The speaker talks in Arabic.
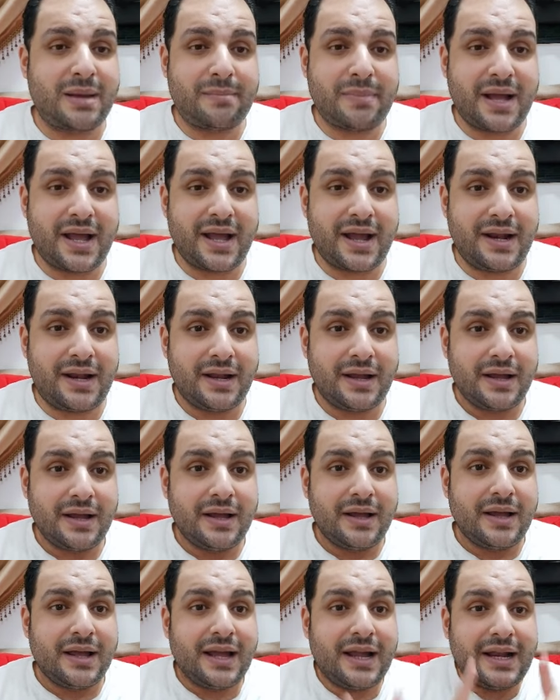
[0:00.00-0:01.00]
لما قال
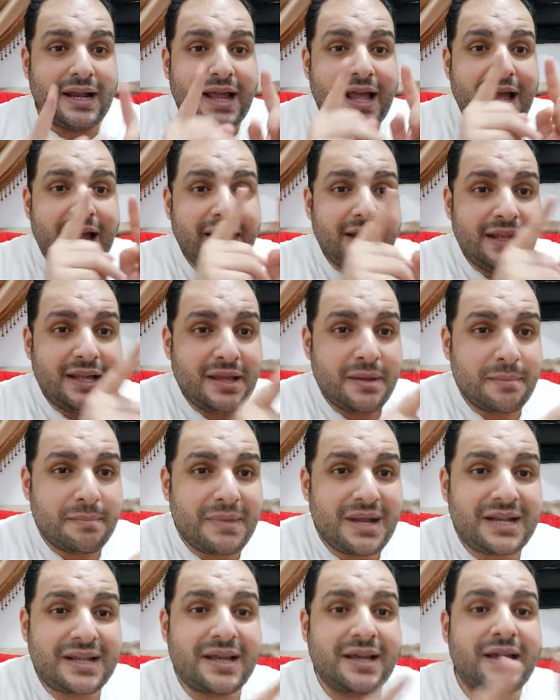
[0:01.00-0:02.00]
الاهلي
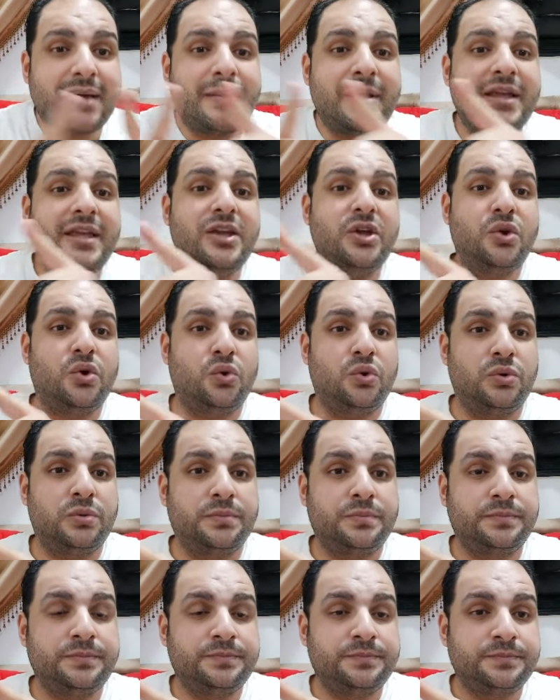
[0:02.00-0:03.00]
ملك جماهيره
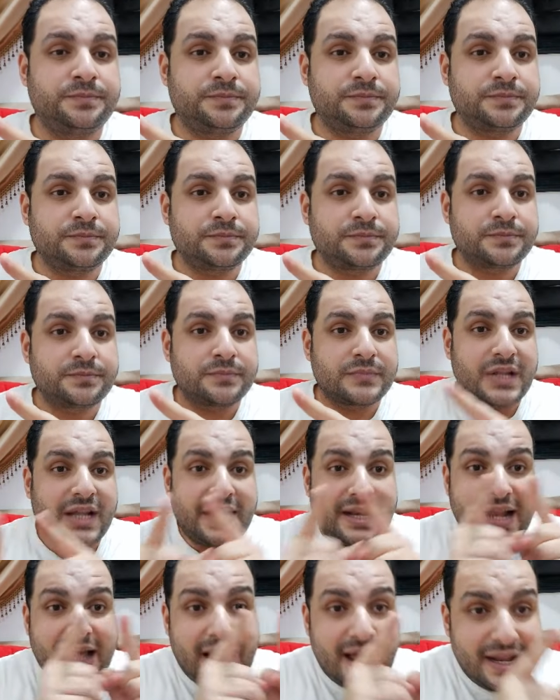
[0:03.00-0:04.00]

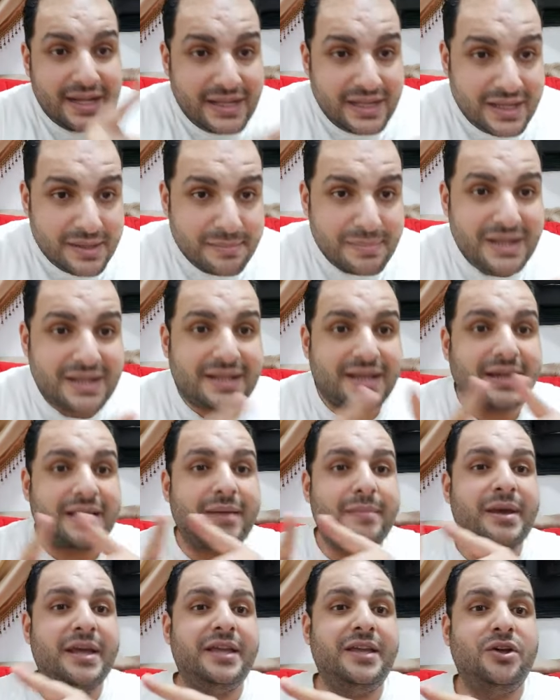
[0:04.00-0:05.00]
الاهلي ملك
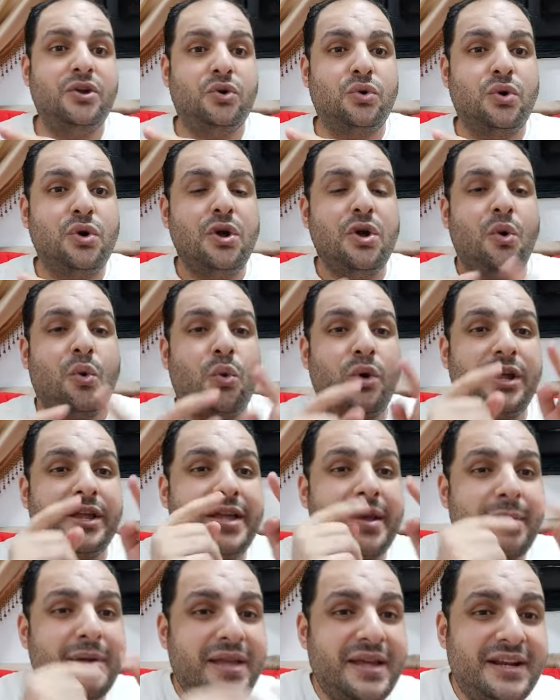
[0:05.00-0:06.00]
جماهيره
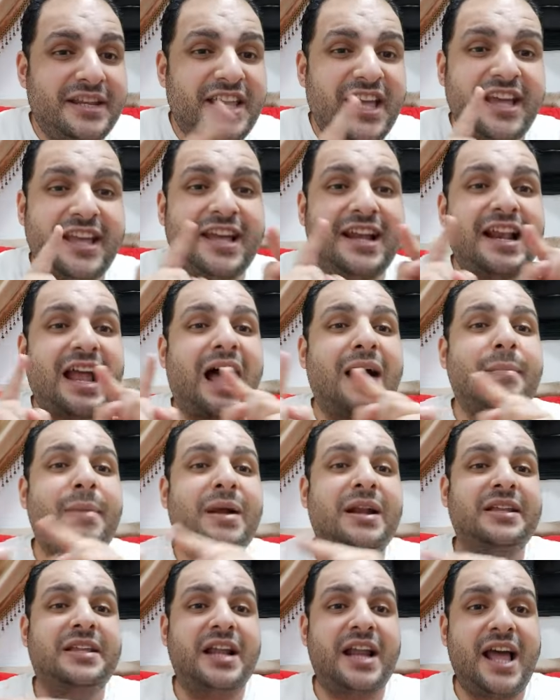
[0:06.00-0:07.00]
والجماهير دي هي اللي
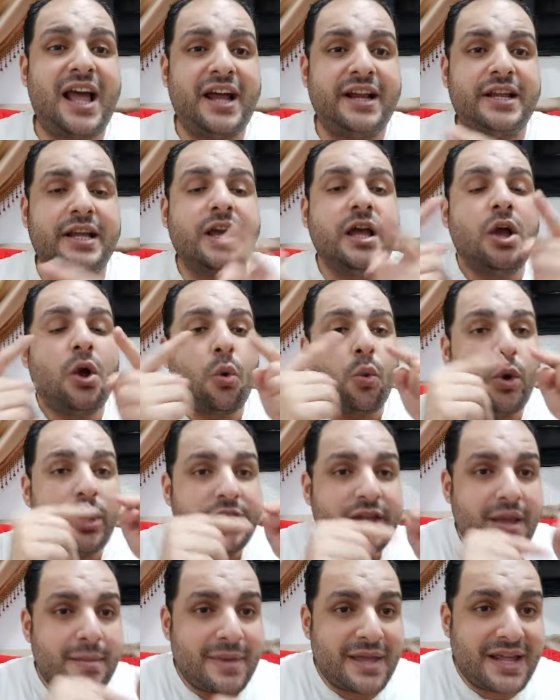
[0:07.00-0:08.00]
عملت الاهلي
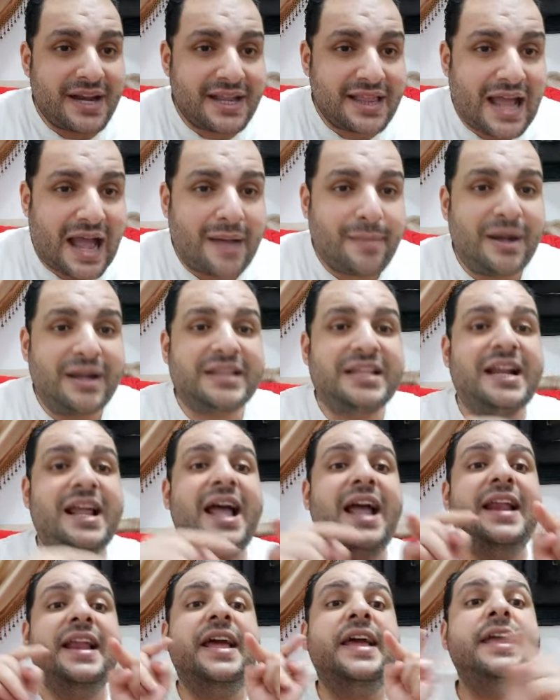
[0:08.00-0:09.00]
والجماهير اللي عملت
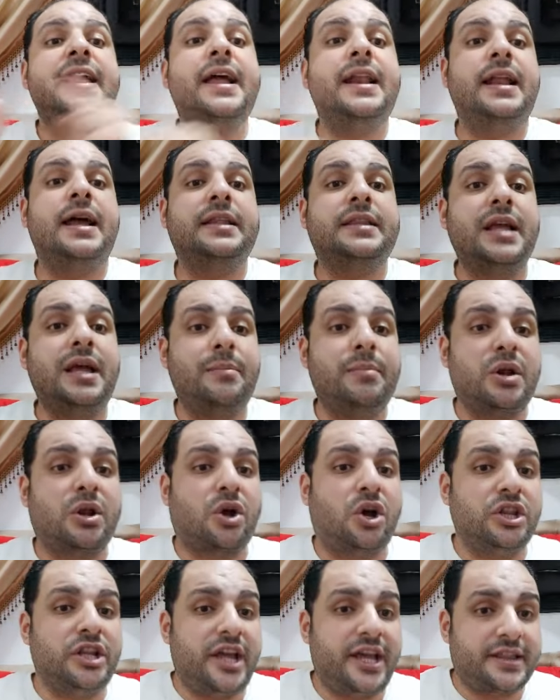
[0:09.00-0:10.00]
الاهلي هي اللي هتعمل
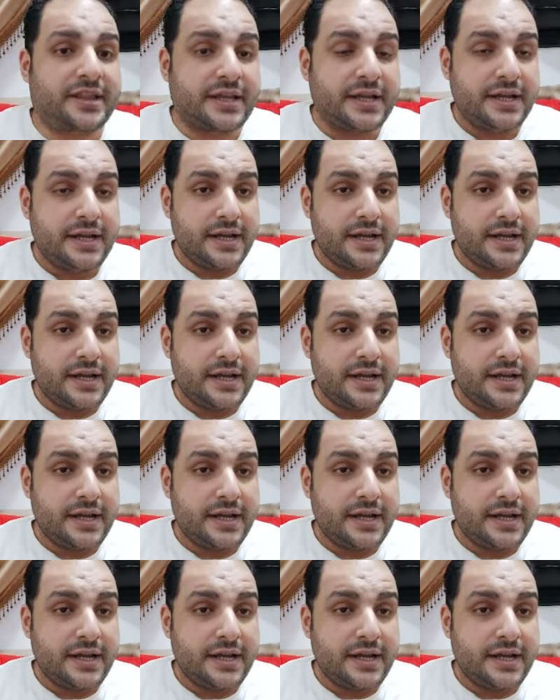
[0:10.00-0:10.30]
قناه